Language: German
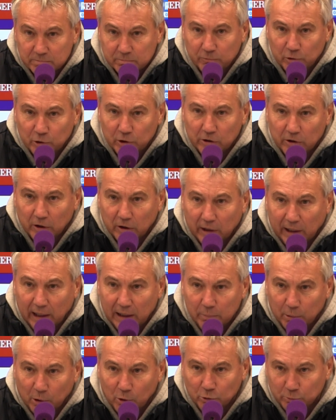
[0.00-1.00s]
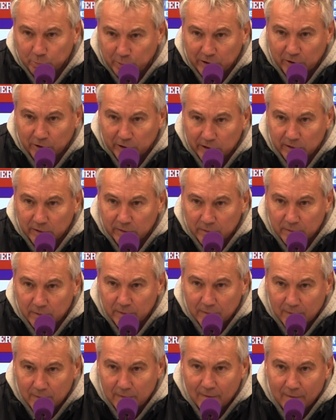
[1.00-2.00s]
Würde dann gelb-rot bedeuten.
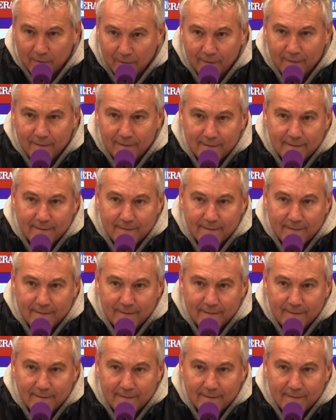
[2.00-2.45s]
Hm?